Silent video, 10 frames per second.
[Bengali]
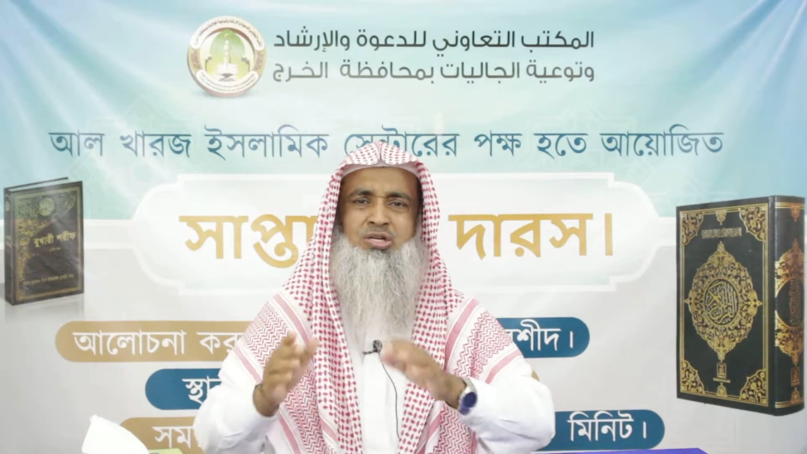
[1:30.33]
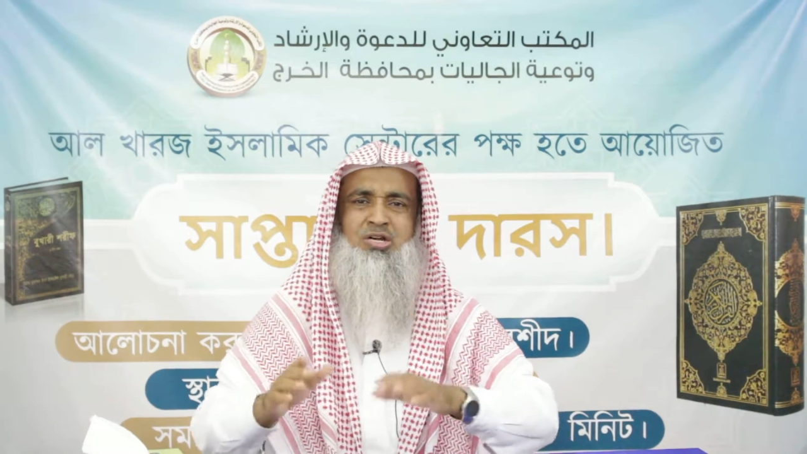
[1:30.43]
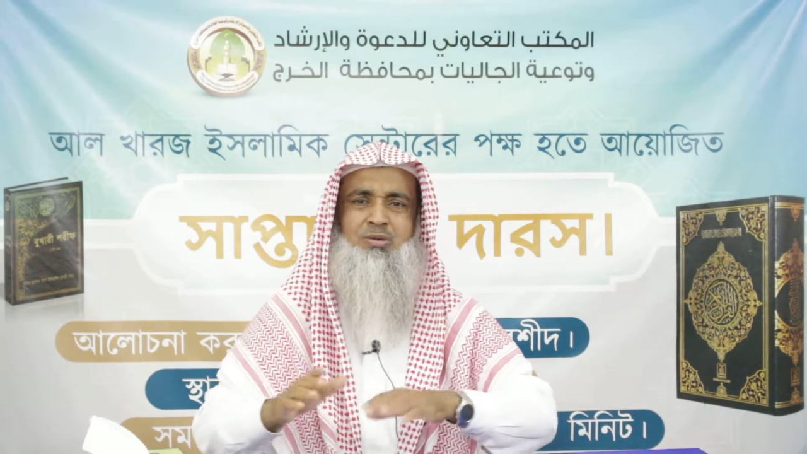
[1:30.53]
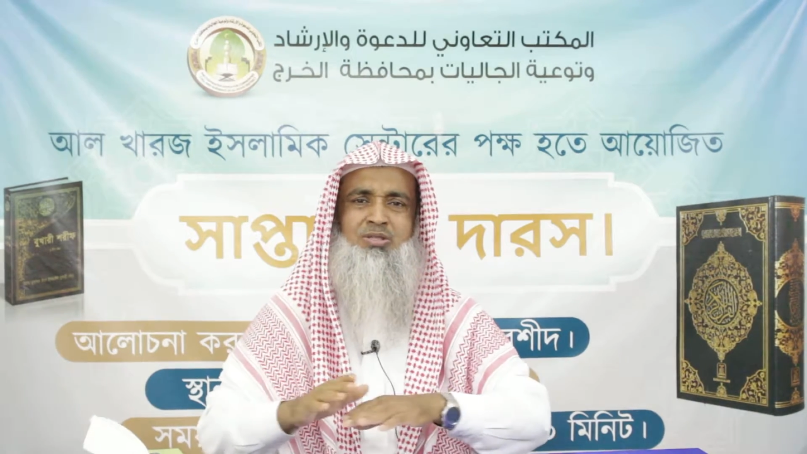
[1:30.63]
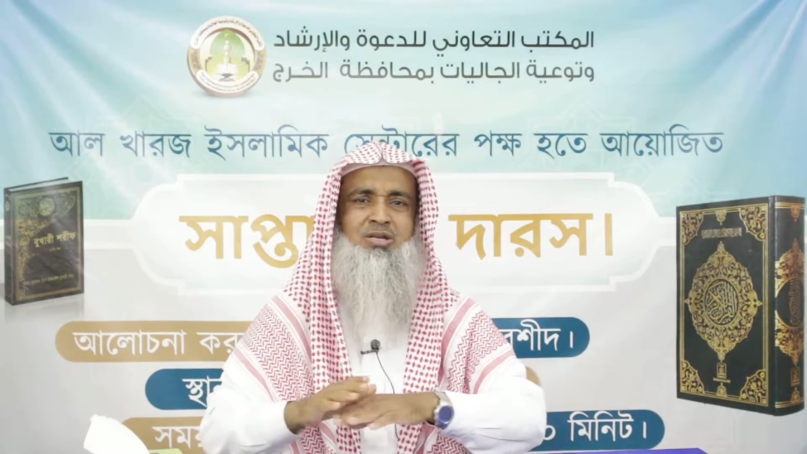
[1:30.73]

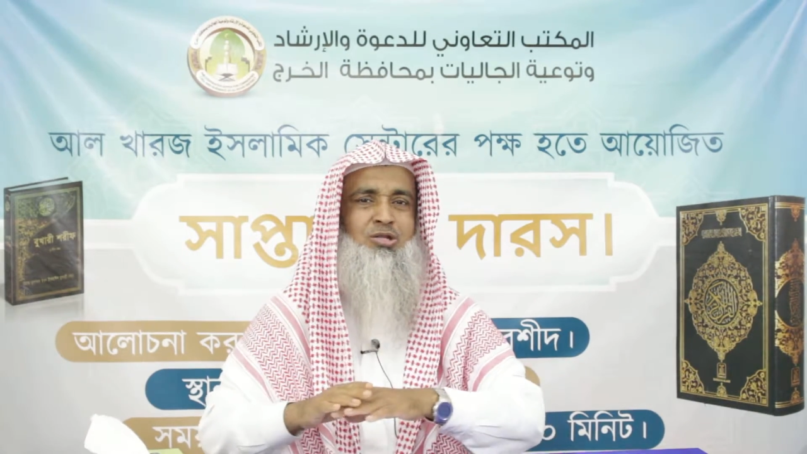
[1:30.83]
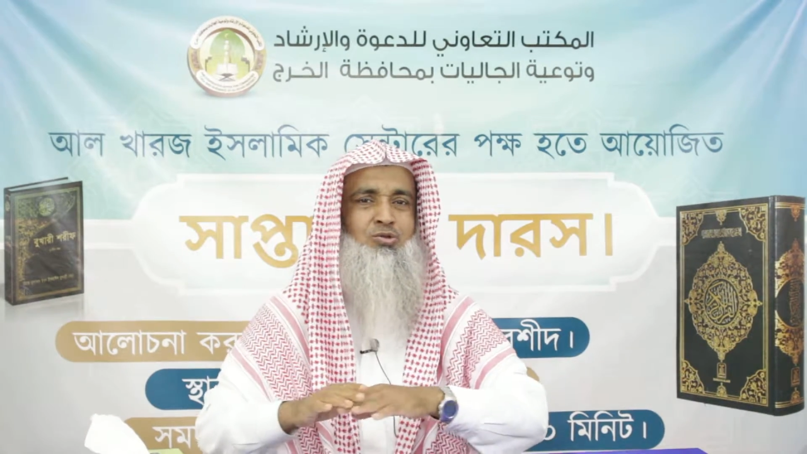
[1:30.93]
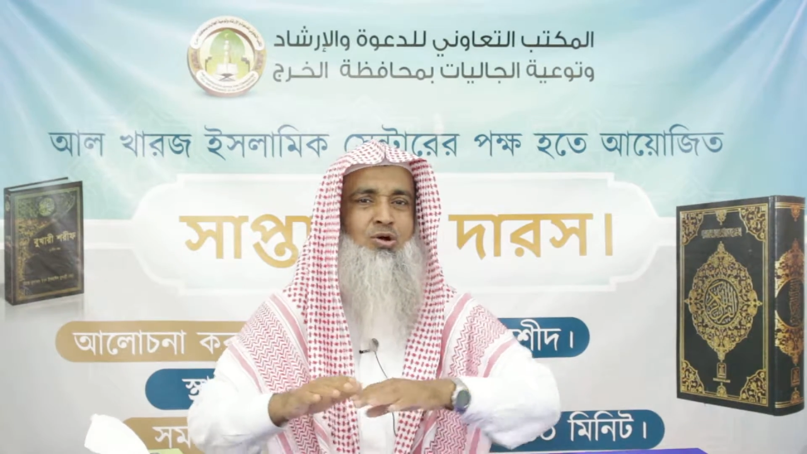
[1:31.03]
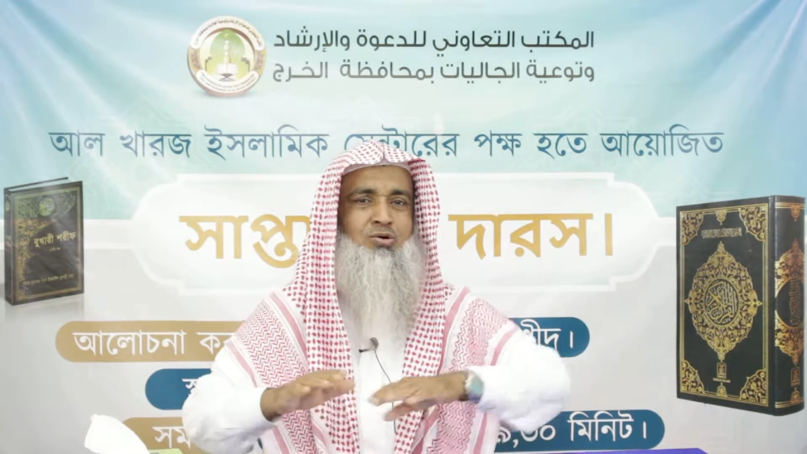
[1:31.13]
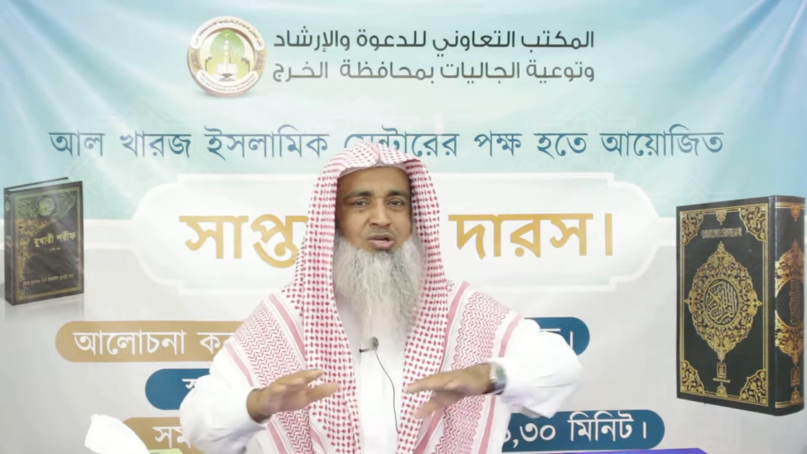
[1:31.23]
সেকেন্ডের ভিতরে একটা
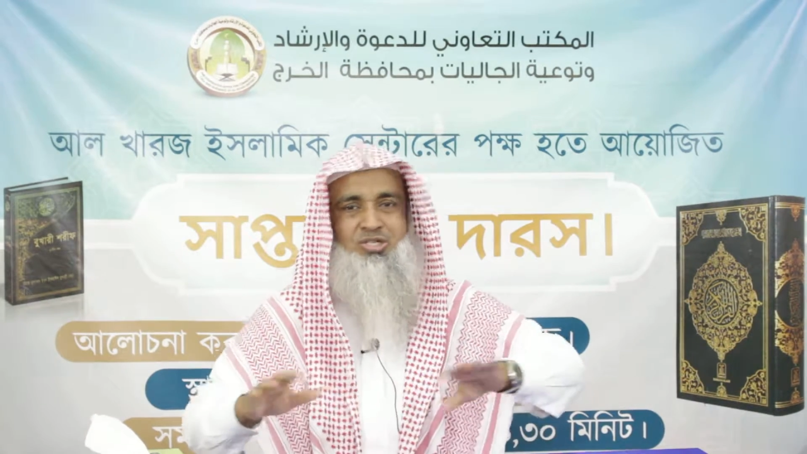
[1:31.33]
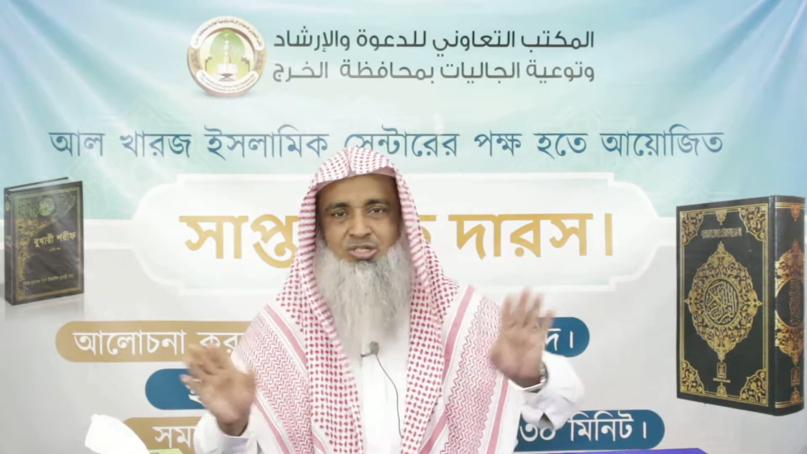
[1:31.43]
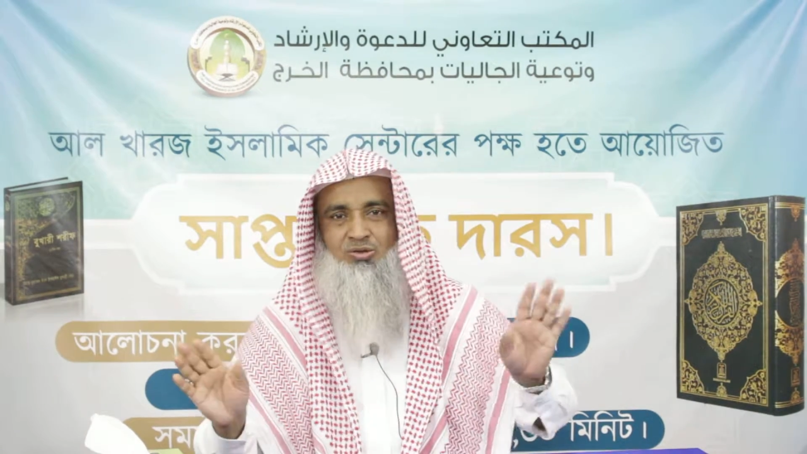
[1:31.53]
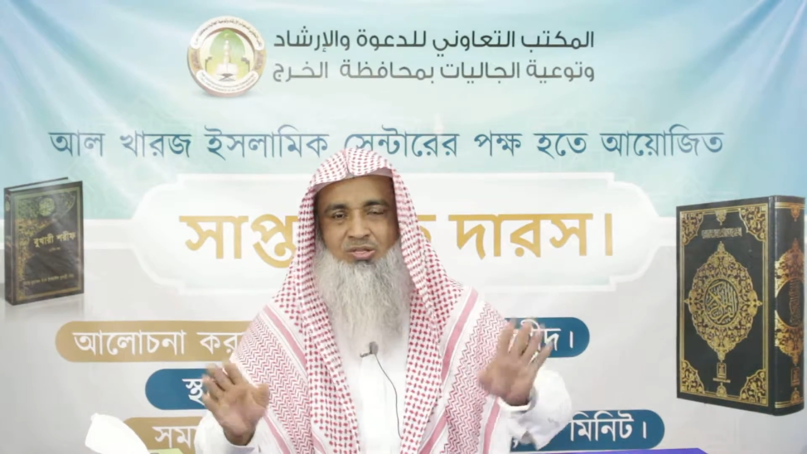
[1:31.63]
দোয়া করে শেষ